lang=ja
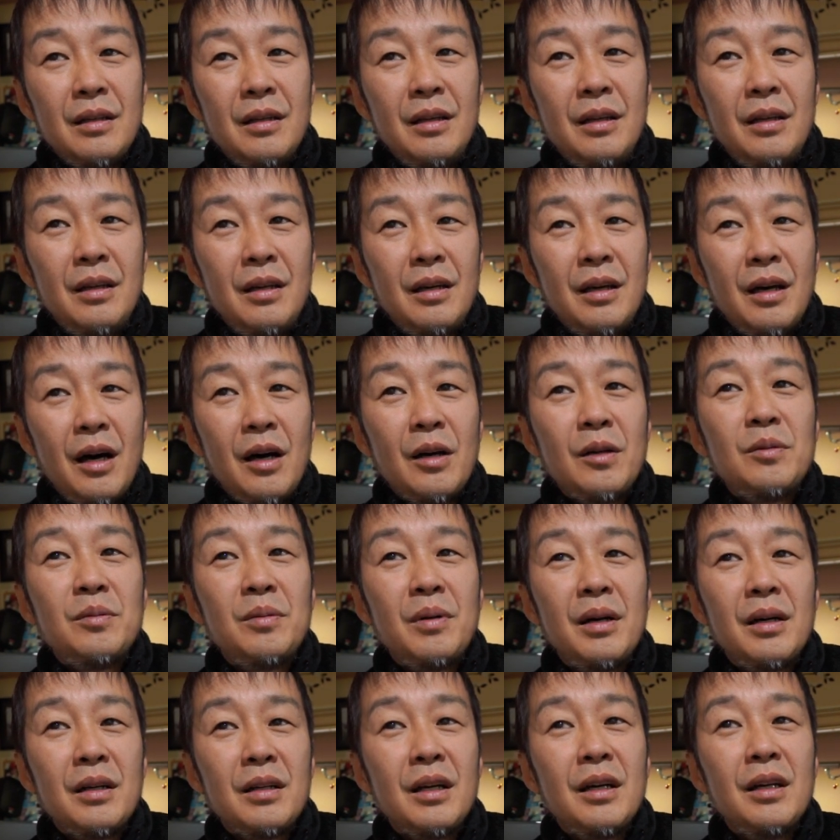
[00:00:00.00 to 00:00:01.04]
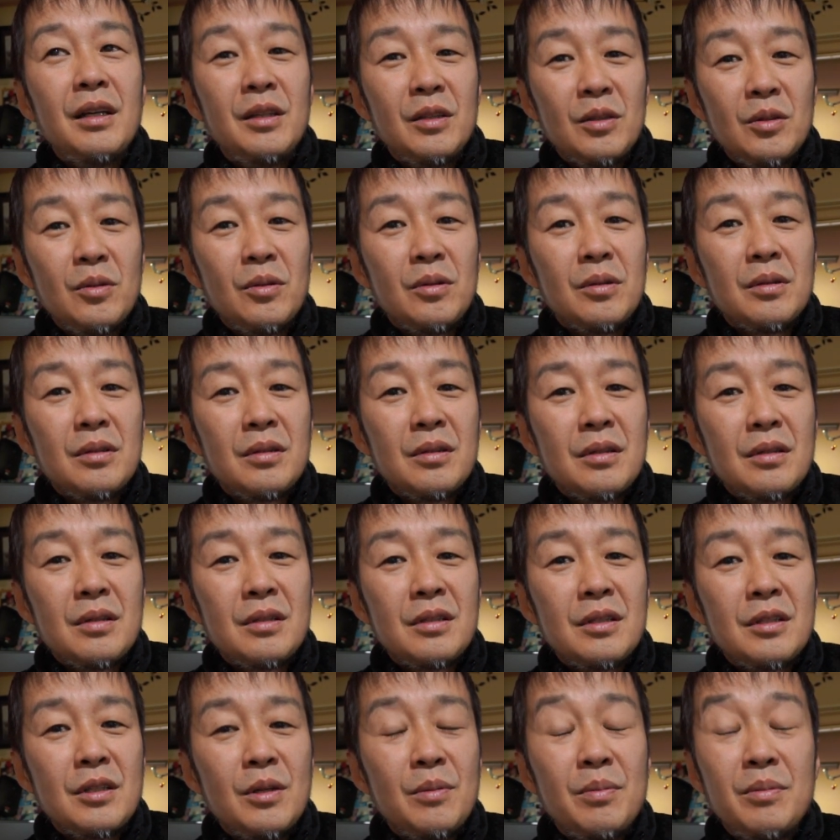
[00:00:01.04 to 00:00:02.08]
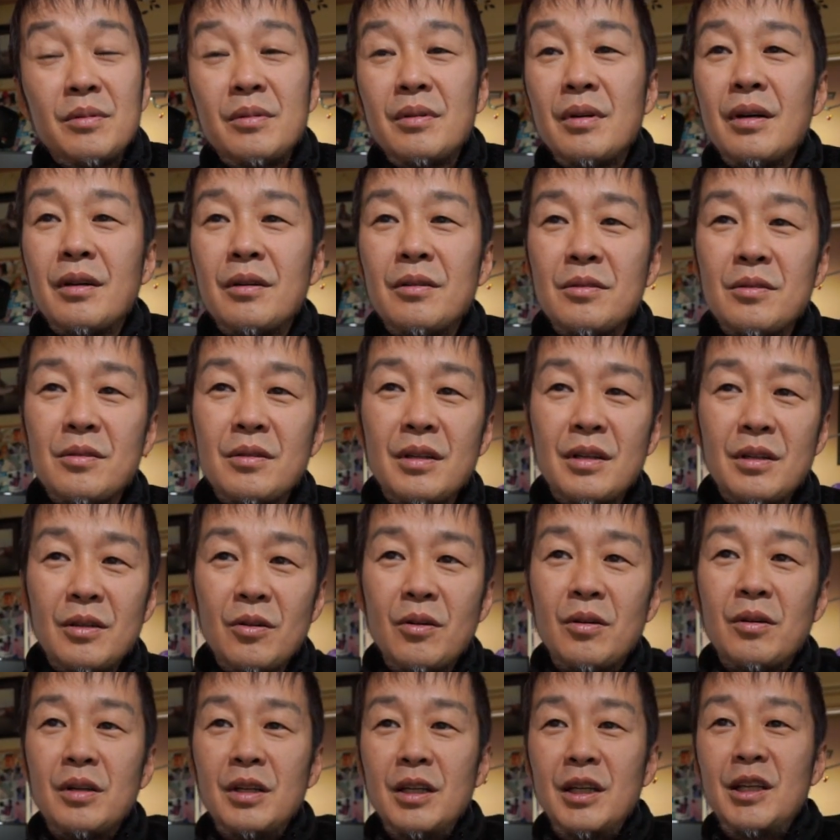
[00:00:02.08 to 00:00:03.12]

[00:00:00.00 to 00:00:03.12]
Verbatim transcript: えー、ァ9と 7R3 の